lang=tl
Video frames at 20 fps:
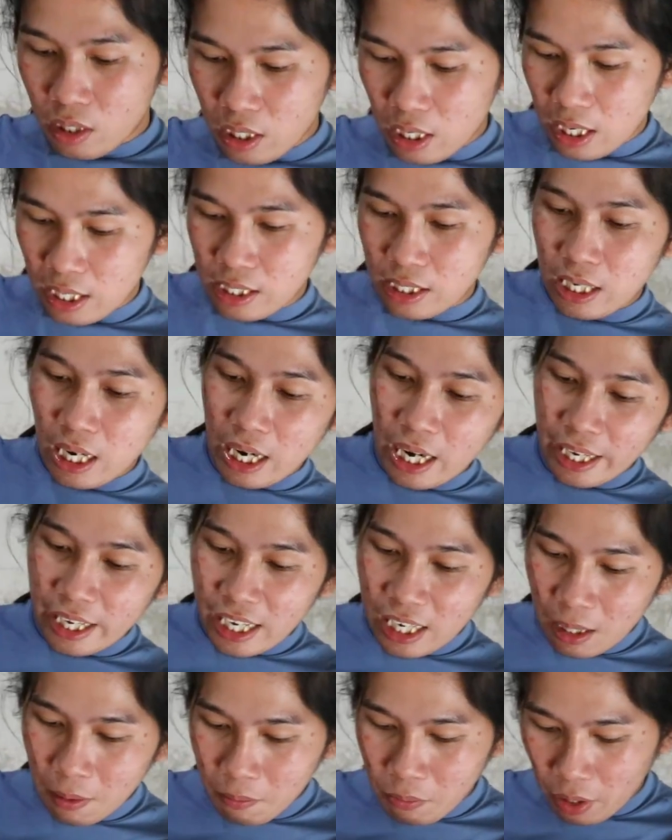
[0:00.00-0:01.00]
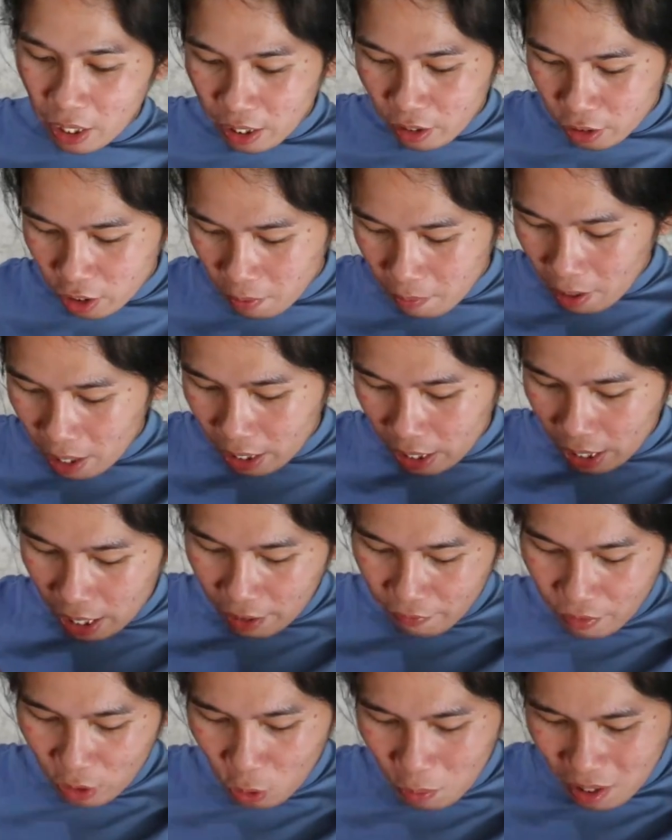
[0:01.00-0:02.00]
Yes, lalagyan ng breaker mga
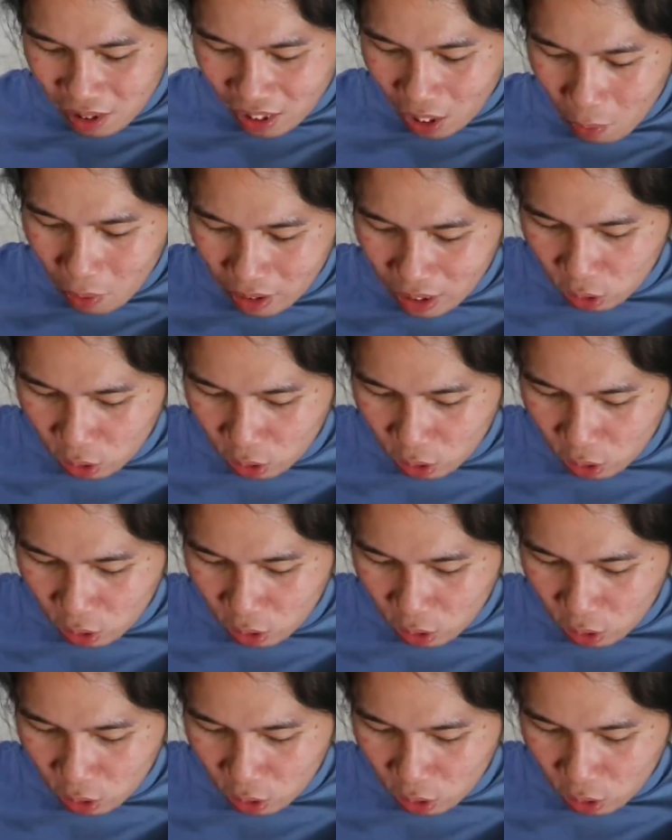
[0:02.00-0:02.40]
kalab. Ano bang tawag